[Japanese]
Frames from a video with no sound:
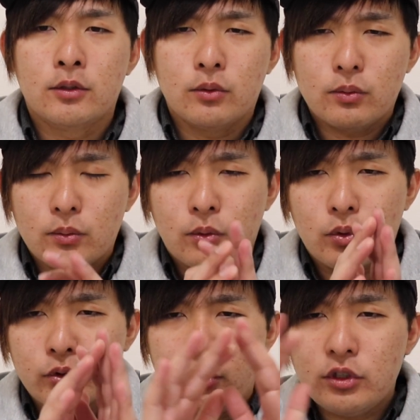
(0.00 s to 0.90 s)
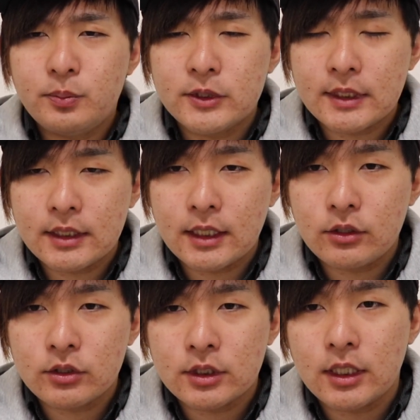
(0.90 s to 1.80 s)
のこのグループ全
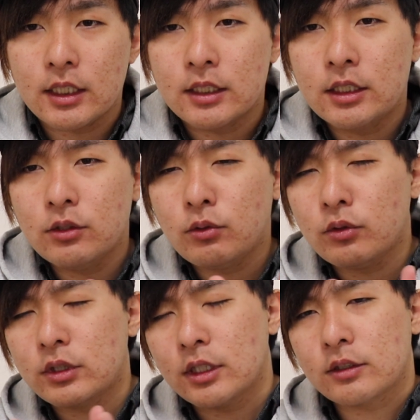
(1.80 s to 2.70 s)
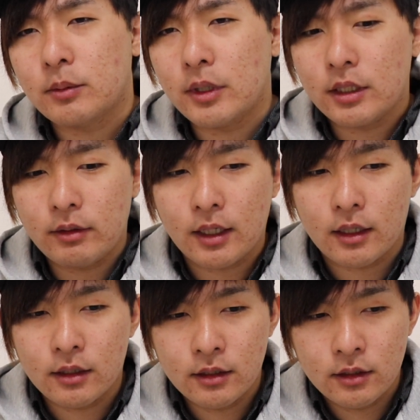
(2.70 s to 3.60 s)
体として生き残っていくために
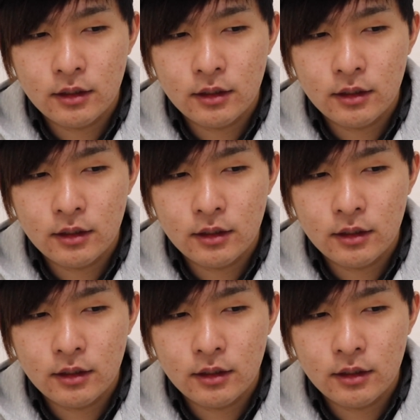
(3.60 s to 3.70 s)
は、